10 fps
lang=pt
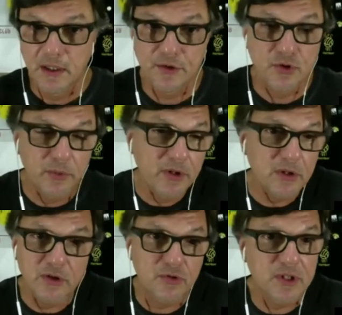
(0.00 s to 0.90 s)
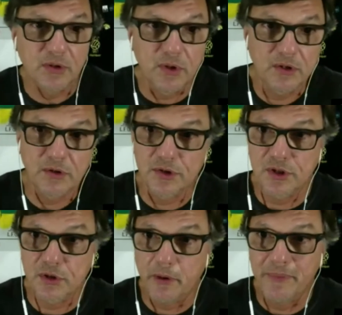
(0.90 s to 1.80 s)
esses números são assustadores. Ou
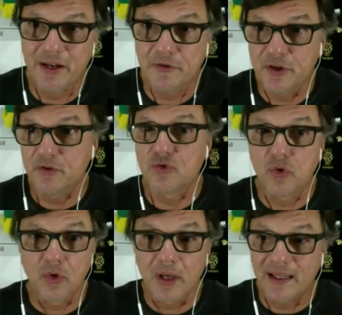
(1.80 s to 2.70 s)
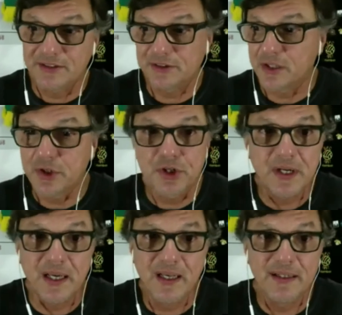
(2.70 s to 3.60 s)
seja, o Palmeiras fez um jogo que, na
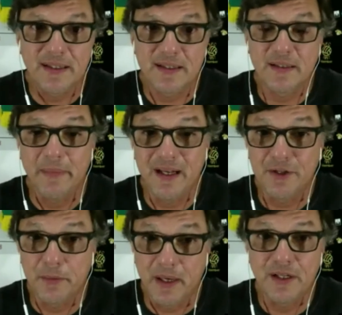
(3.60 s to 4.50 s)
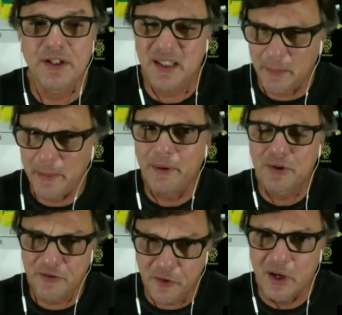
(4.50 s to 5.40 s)
estatística, ele se assemelha demais, e também pelo
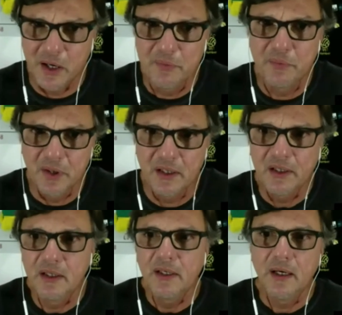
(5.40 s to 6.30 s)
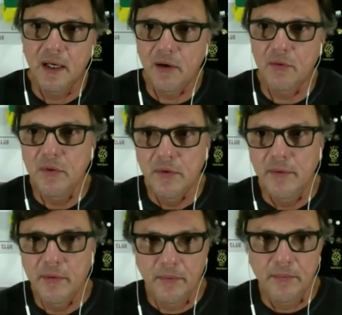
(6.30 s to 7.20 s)
que você viu em campo, né? Ao
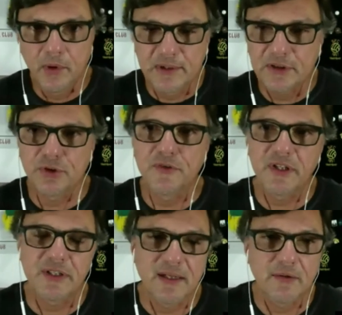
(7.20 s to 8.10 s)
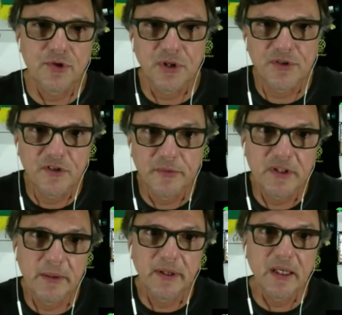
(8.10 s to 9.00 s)
modesto adversário que o Chelsea teve uma
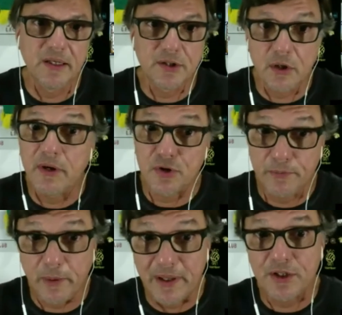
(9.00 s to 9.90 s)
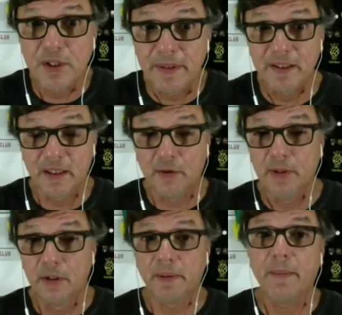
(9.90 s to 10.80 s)
semana antes. Eu acho que o Palmeiras tem material
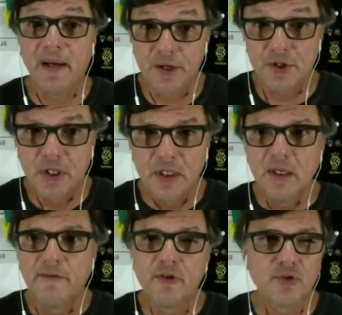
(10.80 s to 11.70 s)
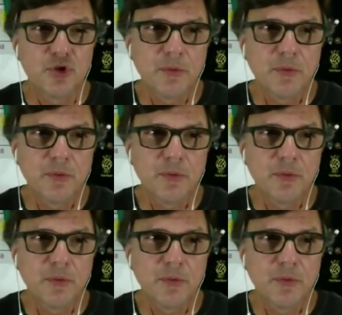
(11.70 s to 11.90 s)
humano para mais. Se Fosse um